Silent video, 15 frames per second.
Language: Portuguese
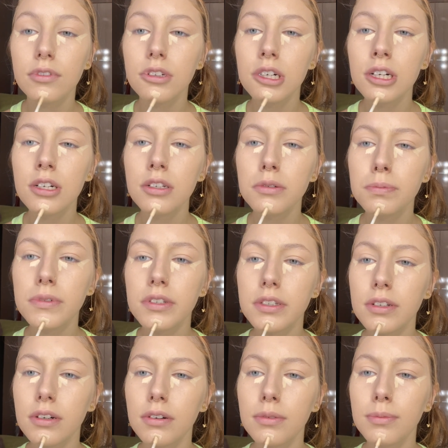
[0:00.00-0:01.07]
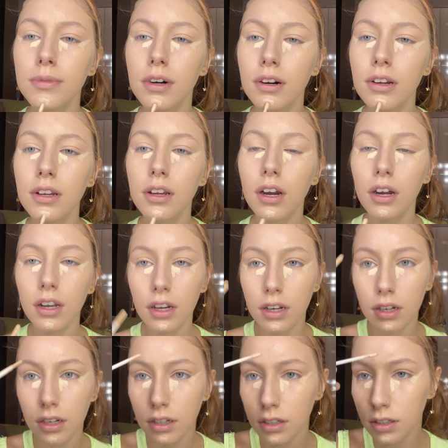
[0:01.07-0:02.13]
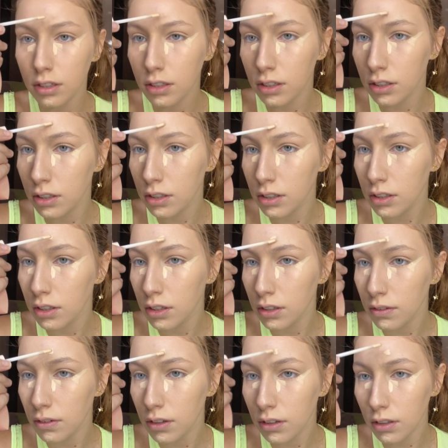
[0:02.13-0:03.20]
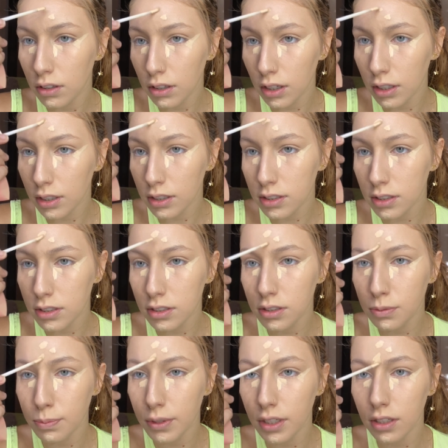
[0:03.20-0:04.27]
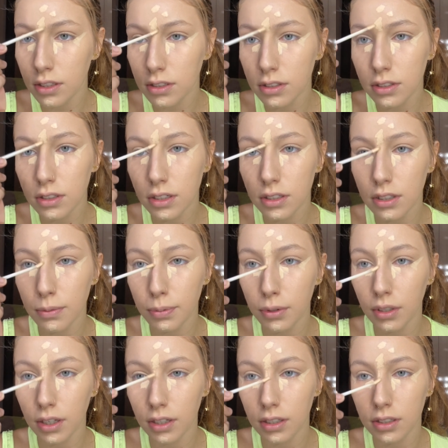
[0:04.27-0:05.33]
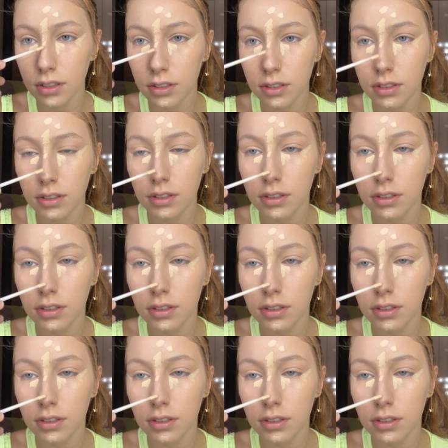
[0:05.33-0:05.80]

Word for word: Ai, o pincel é mole, olha. Vou colocar nessas espinhas, trazer pro nariz.